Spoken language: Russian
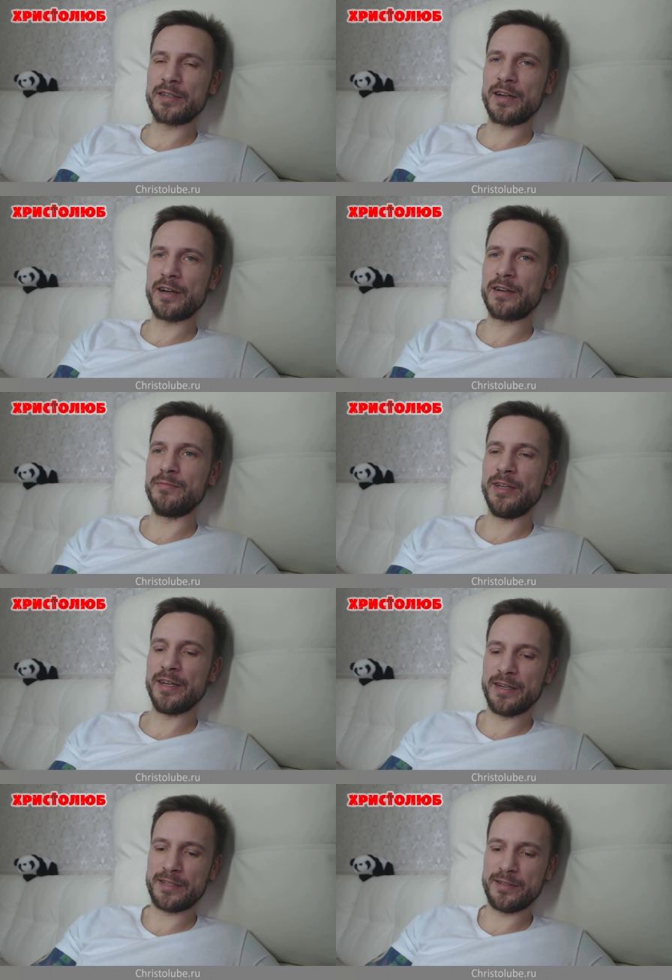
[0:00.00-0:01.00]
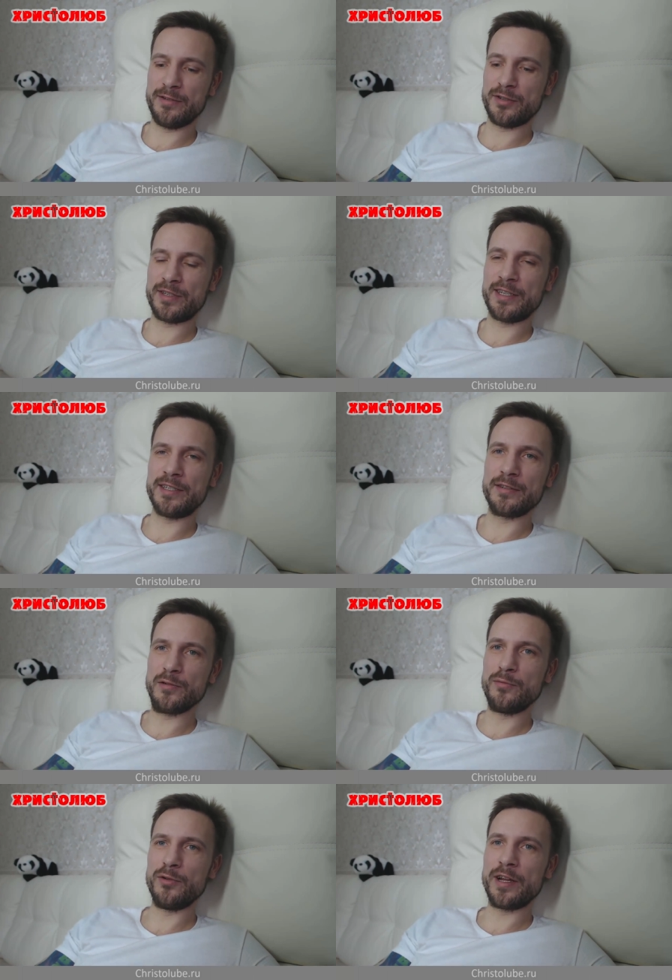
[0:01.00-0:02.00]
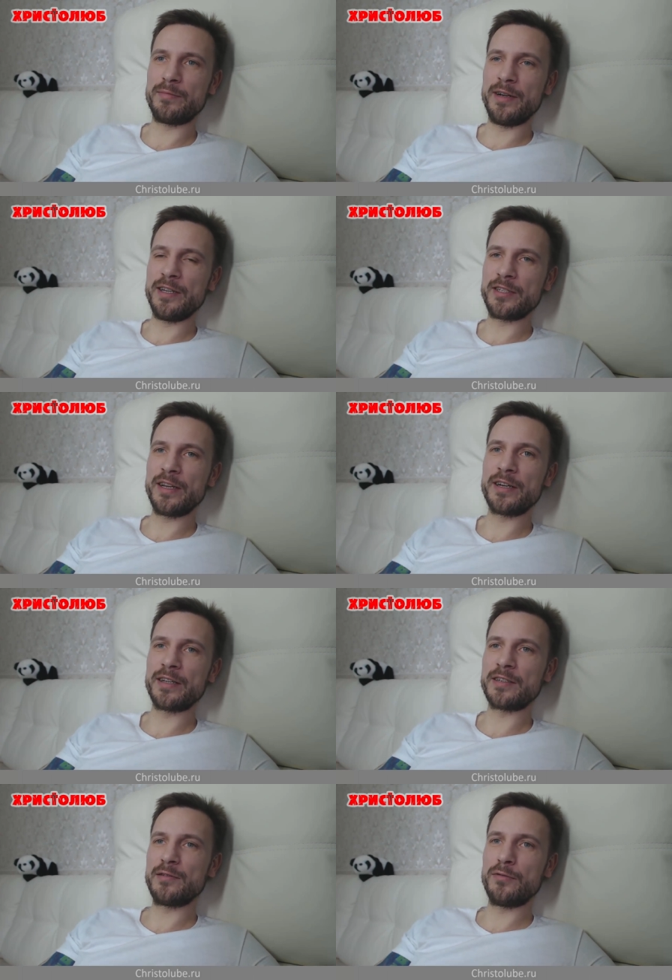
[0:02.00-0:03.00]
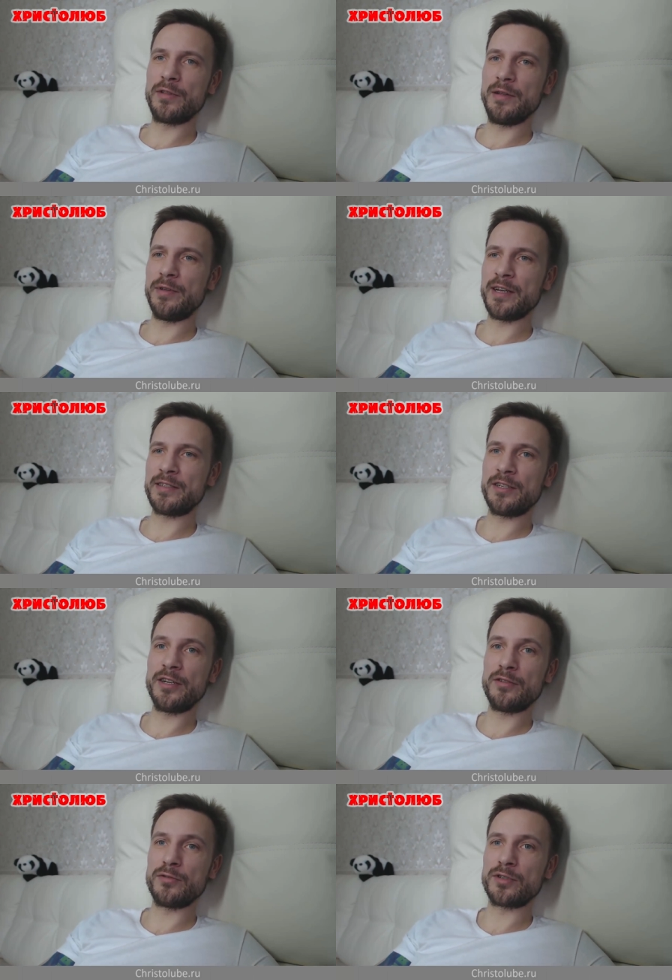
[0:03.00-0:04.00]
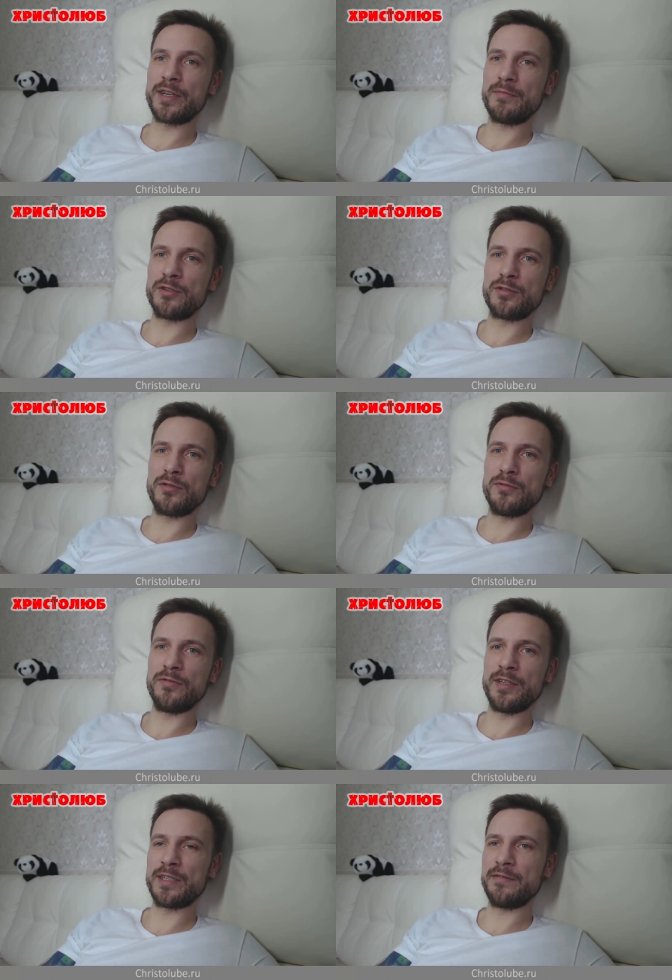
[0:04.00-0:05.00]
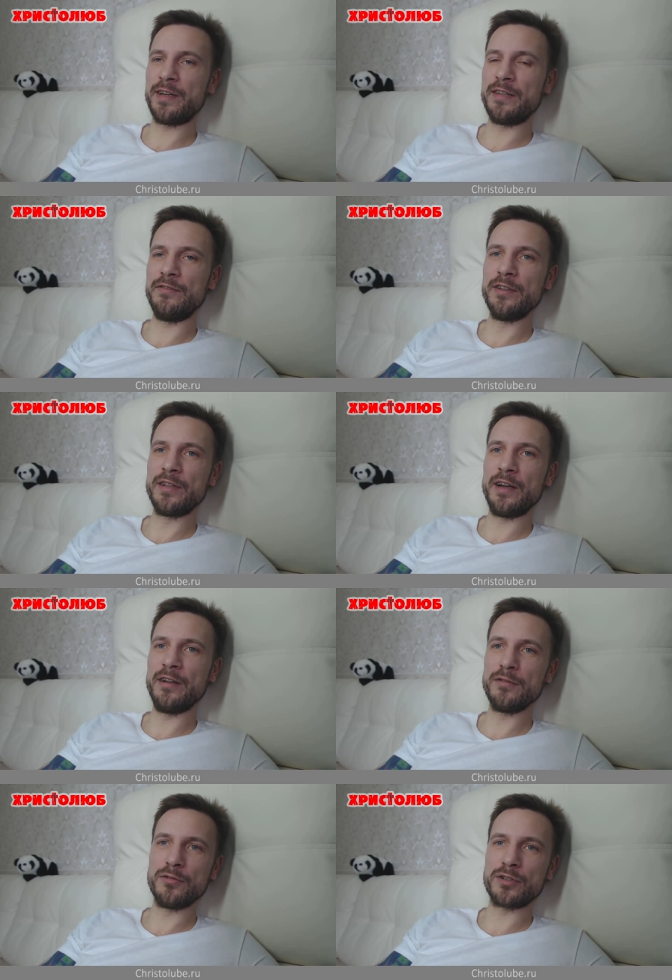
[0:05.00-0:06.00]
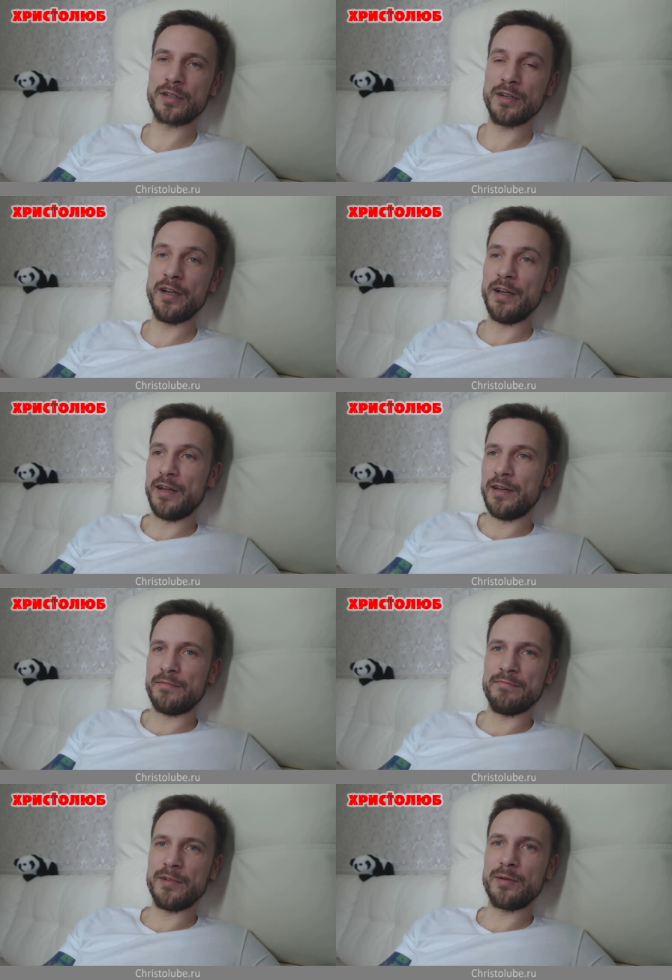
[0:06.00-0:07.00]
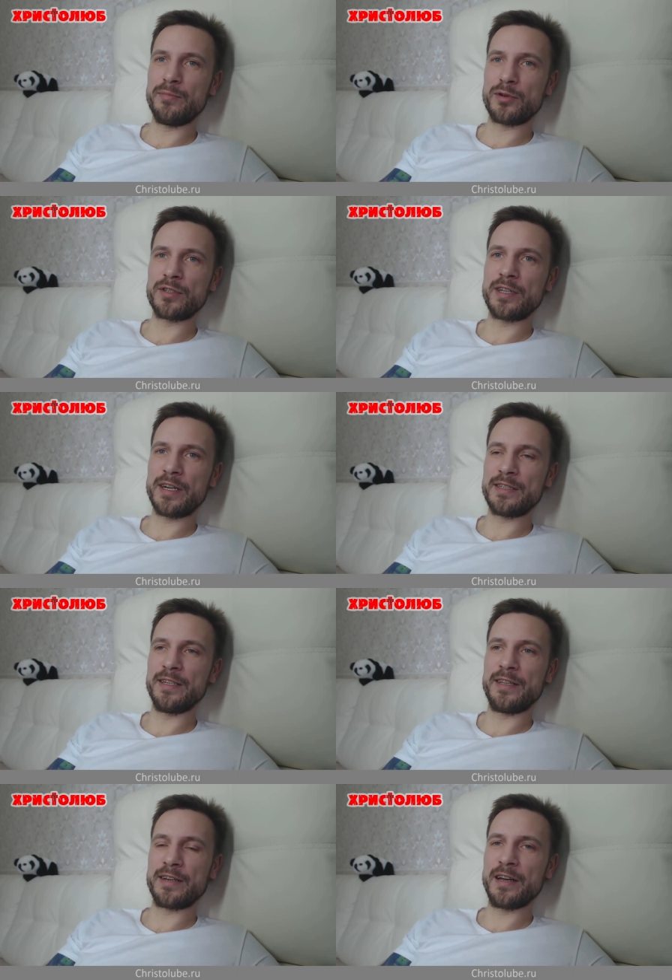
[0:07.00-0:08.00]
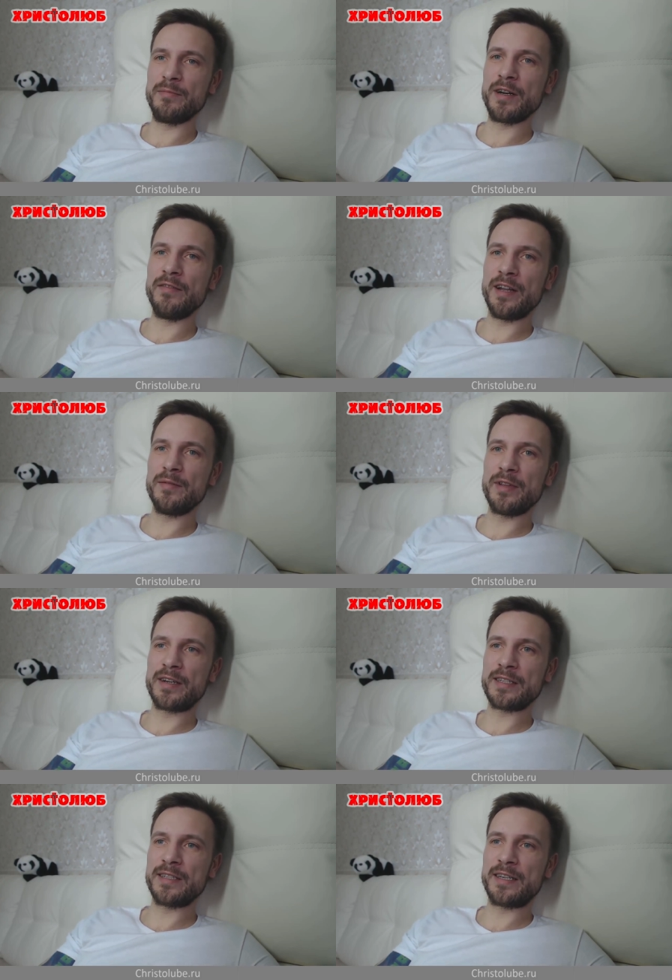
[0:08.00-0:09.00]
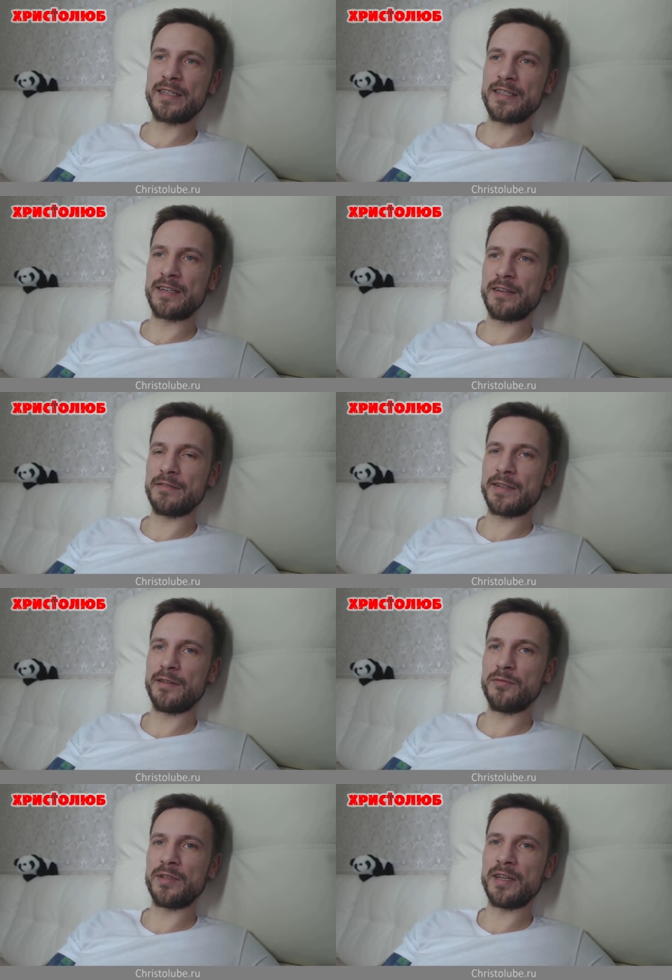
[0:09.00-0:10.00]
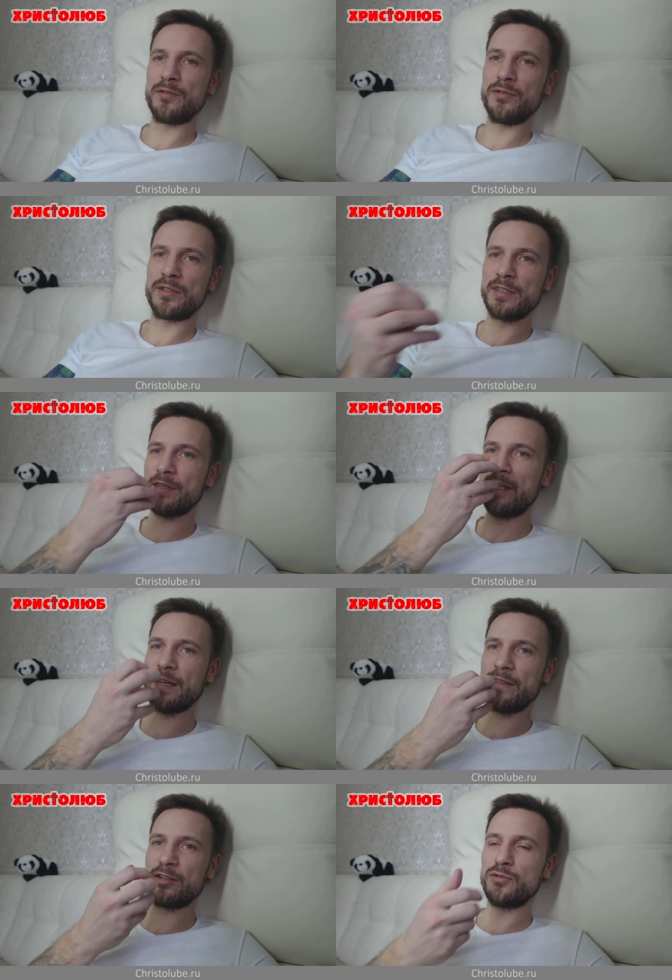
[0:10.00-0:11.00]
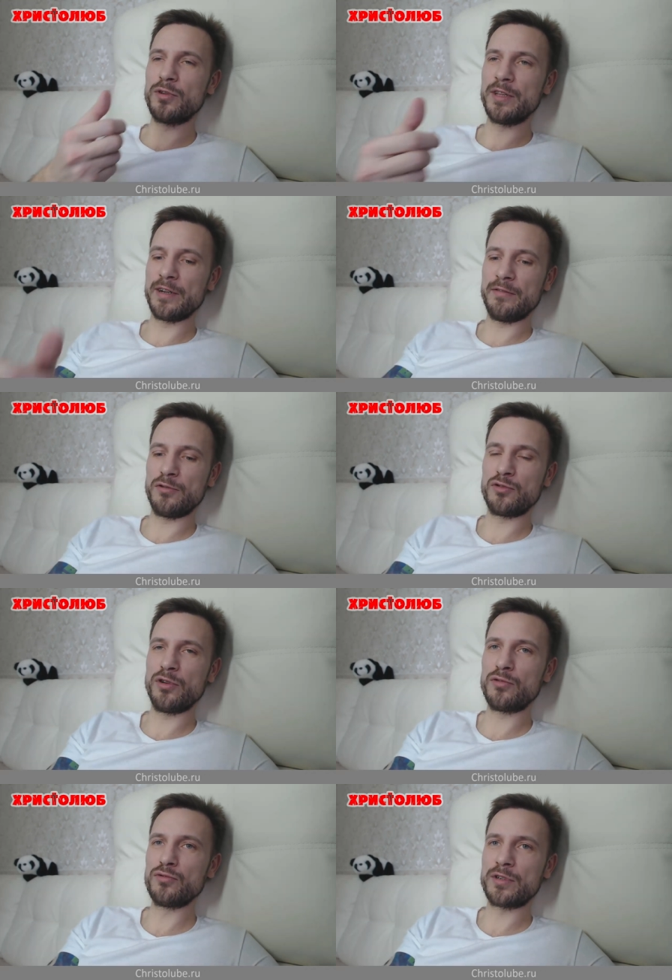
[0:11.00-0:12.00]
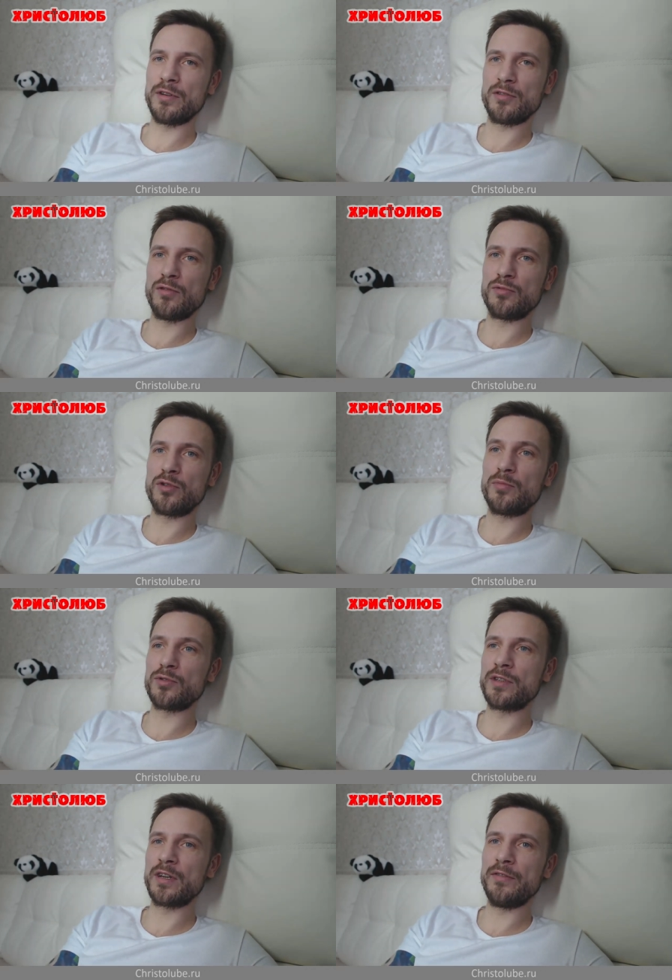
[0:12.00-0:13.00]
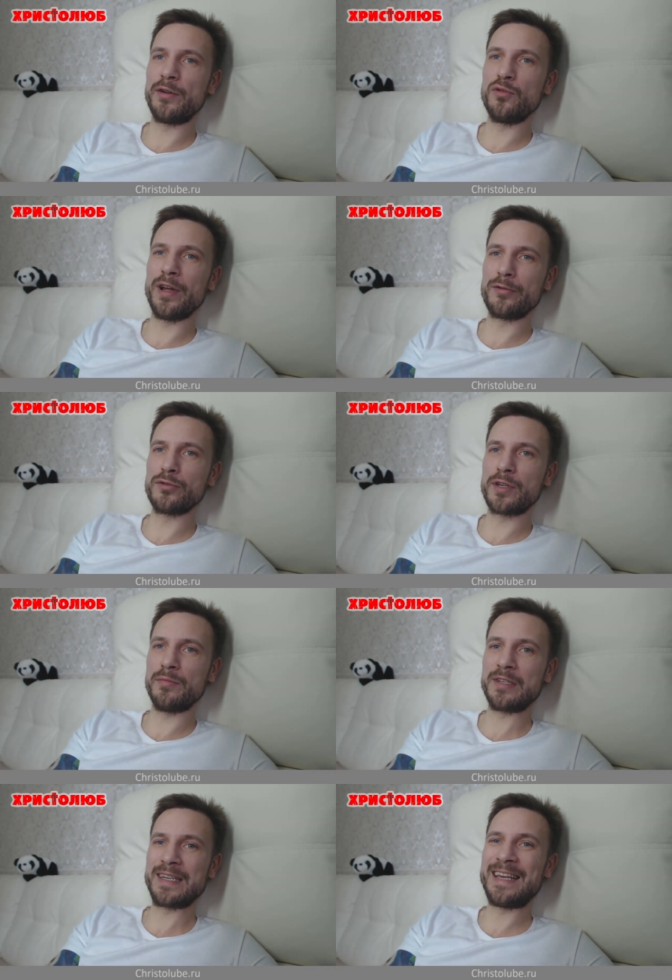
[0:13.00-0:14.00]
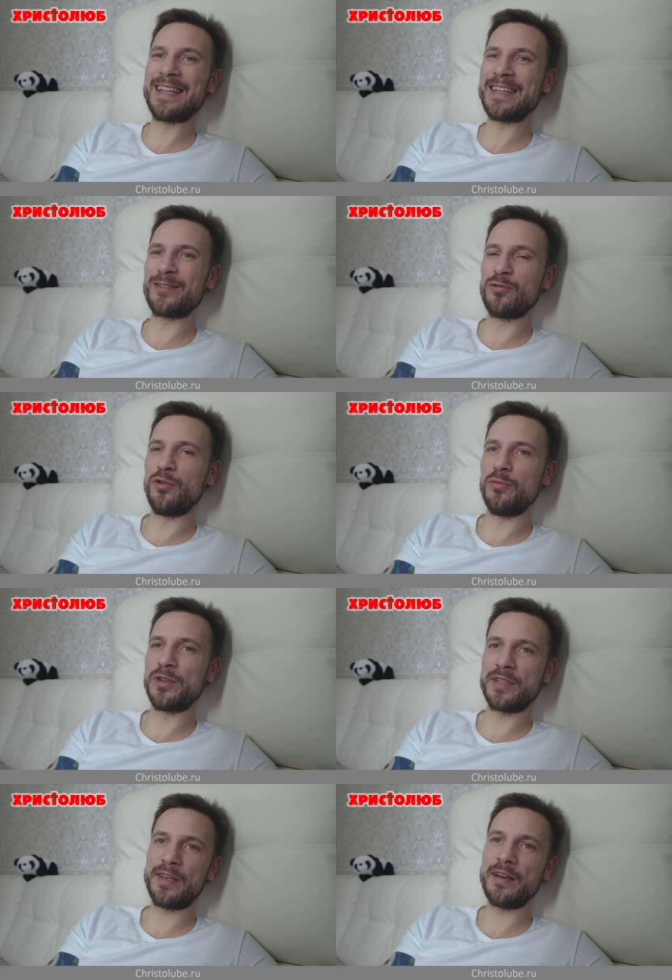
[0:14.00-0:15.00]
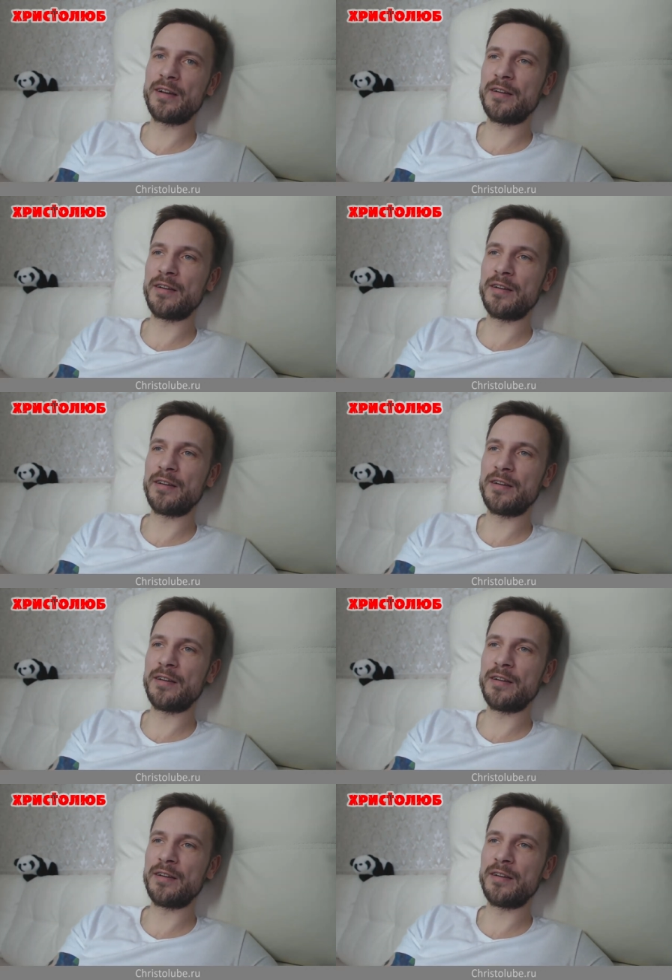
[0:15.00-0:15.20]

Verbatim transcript: как, мне кажется, должен относиться любой нормальный человек. Это слово для меня означает то же самое, что вы называете вилка или ложка. Мы просто разные, так как мы говорим на разных языках. В основном это относится, я отношу, когда говорю, что я русский, к тому, что я просто говорю на русском языке, на другом языке,